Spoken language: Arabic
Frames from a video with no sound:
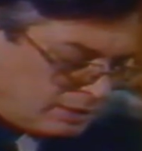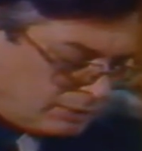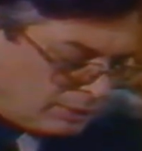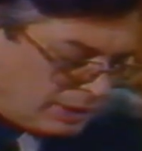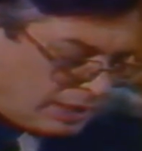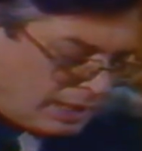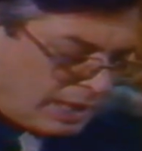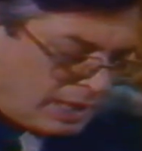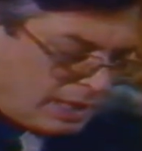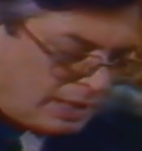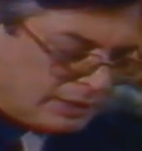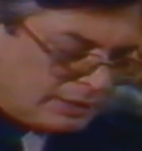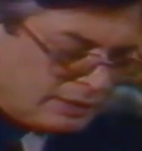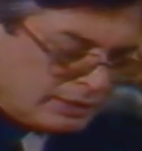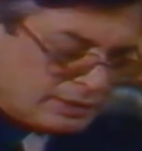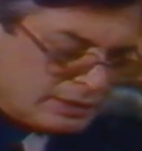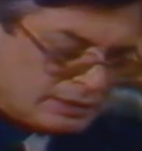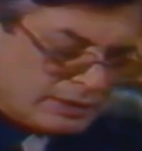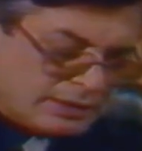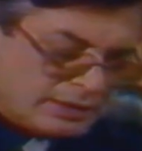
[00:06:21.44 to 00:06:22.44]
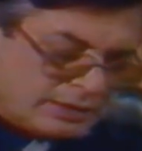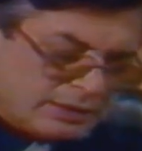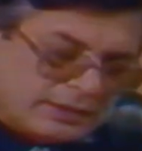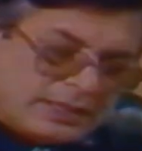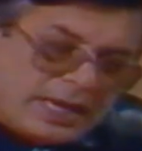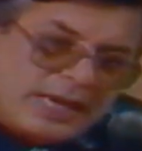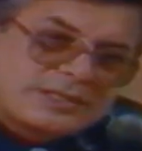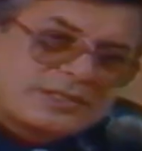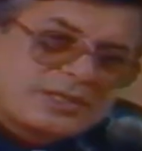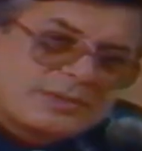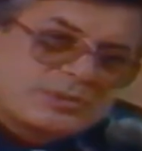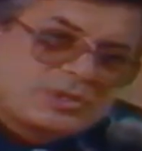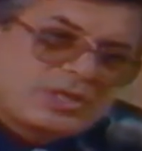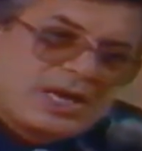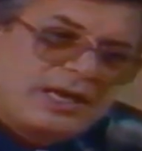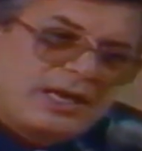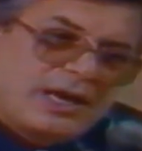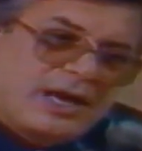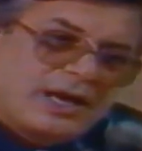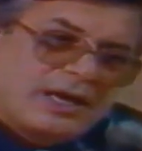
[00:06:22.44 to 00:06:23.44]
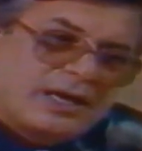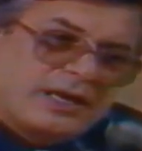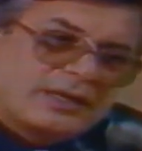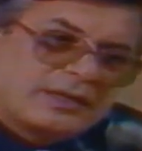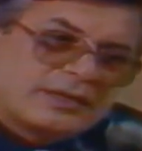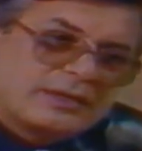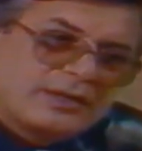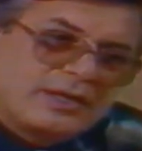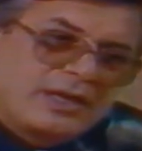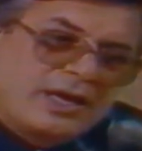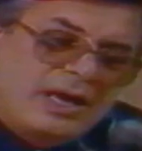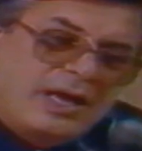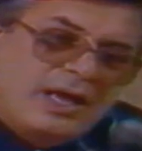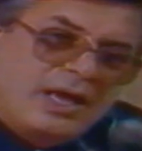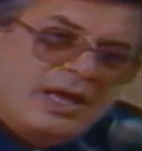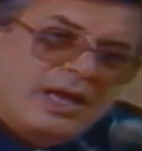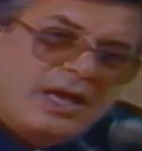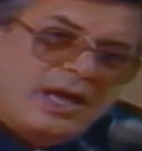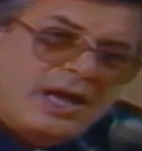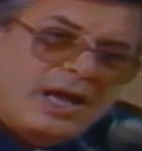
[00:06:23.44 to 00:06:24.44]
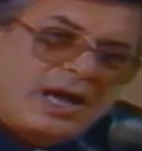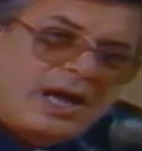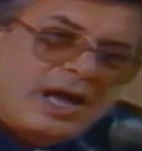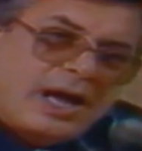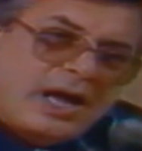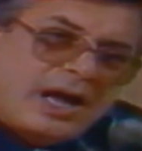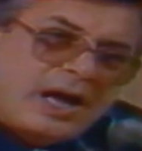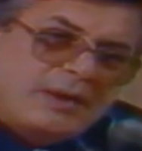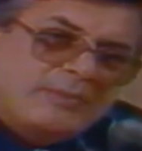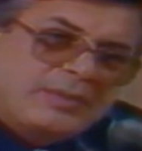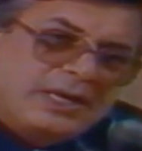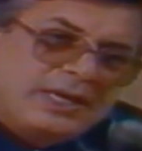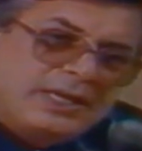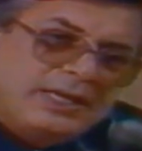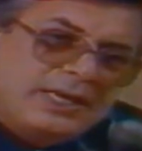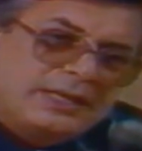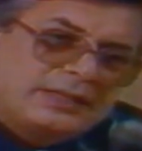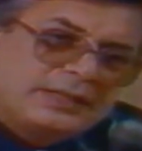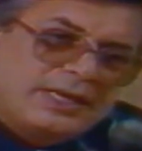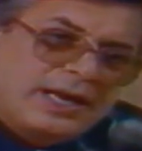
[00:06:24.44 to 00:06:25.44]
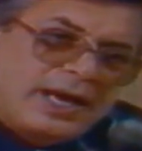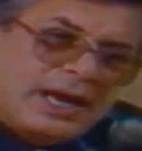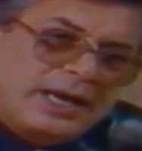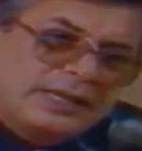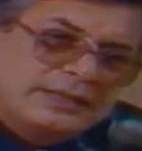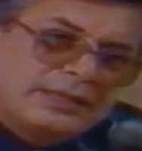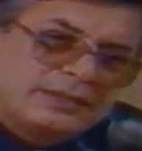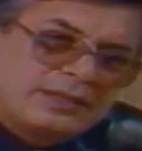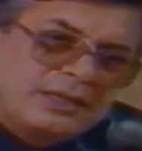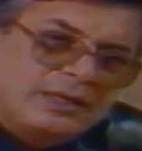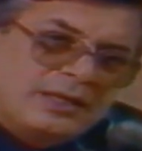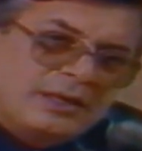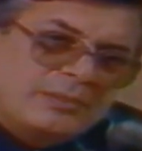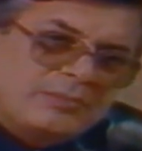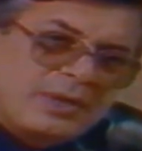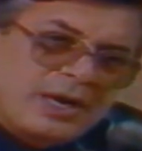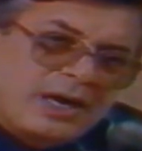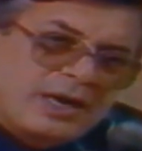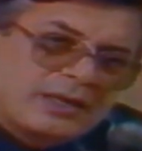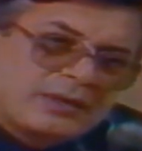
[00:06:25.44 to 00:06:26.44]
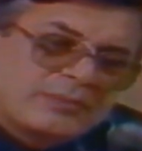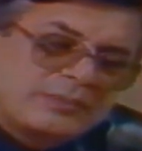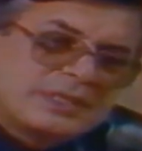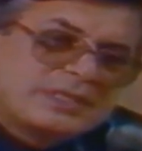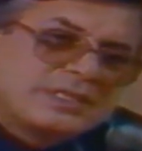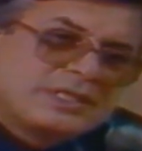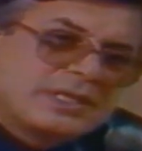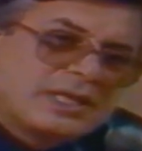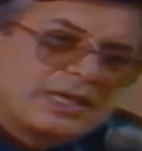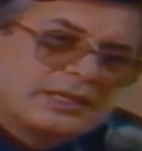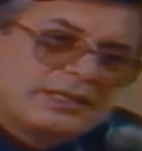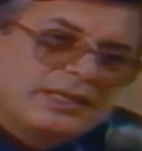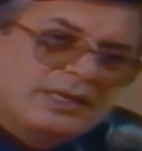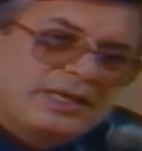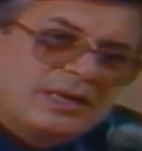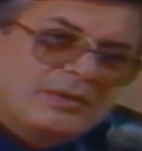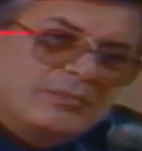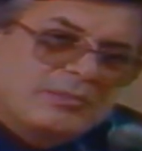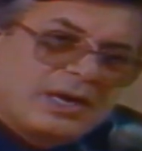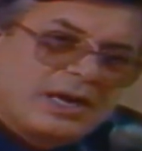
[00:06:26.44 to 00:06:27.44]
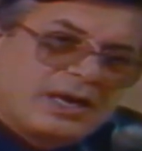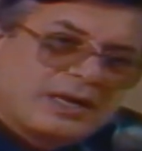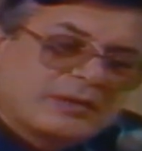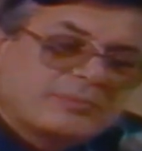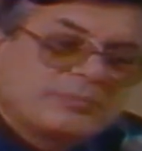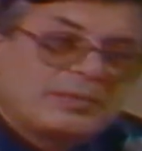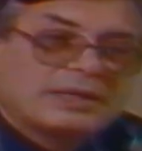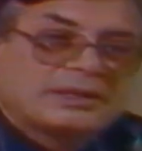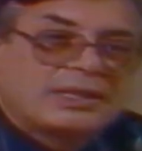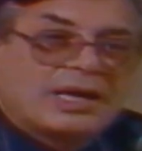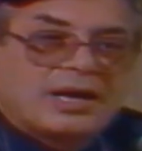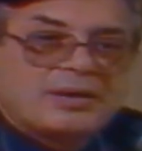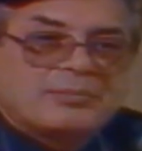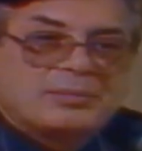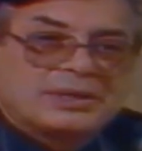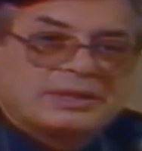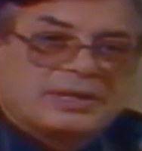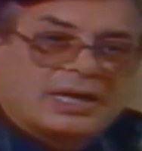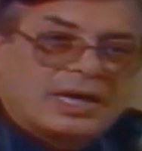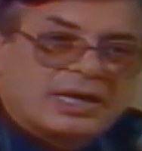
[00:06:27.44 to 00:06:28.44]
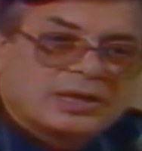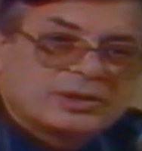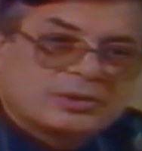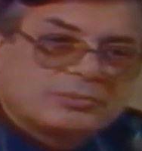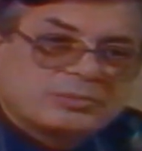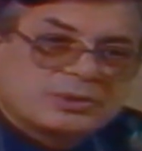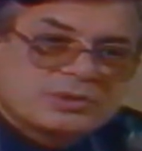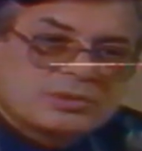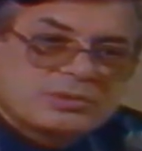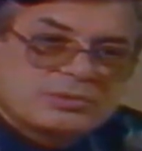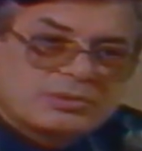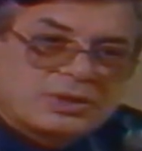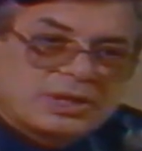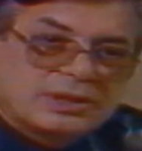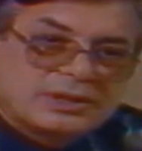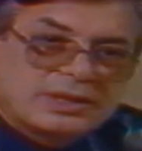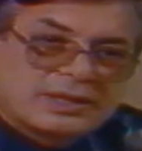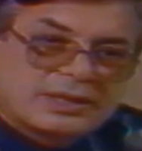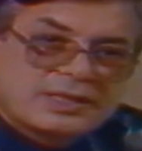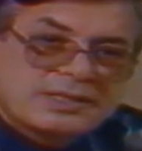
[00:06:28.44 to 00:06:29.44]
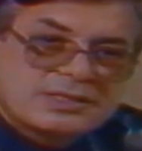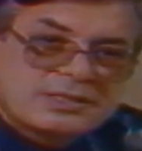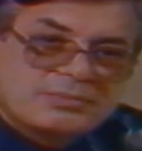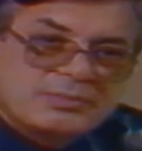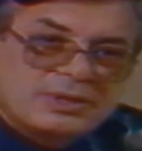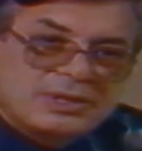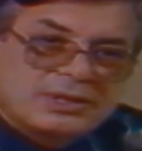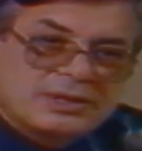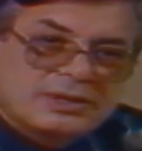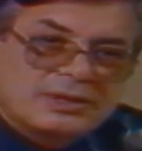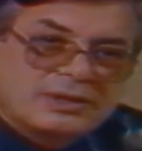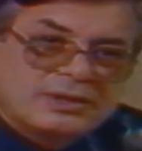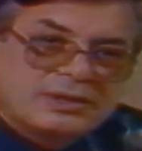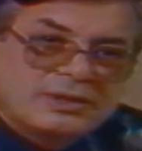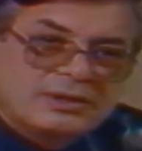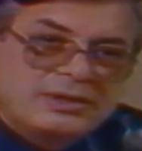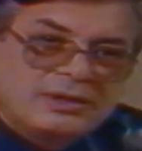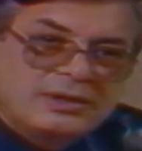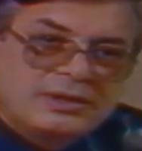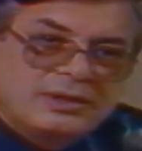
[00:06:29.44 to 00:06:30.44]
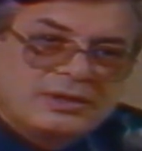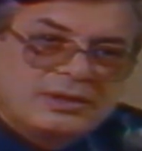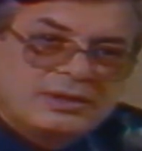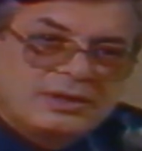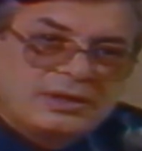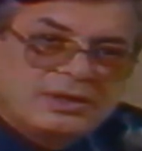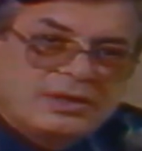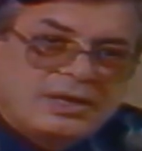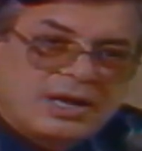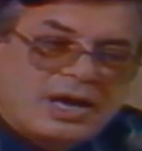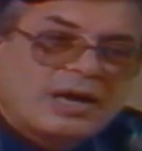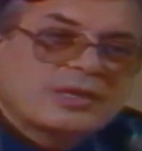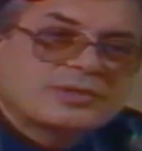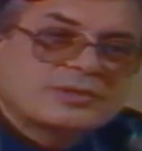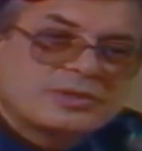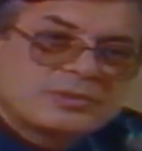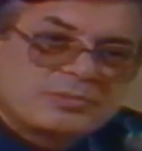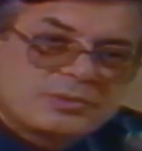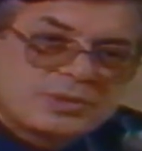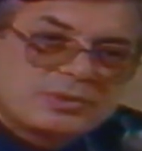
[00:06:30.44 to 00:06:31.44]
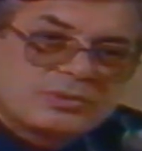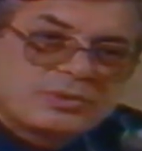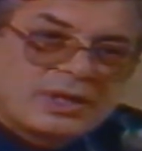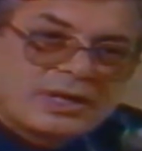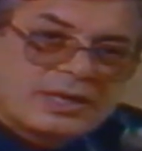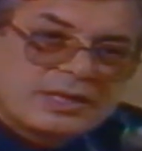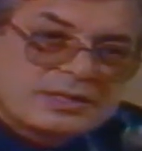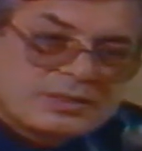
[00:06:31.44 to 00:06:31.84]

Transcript: والآن نحسب شيء آخر عملية إعادة الإعمار مسيرة الإعمار متى بدأت بصورة رسمية أقصد بصورة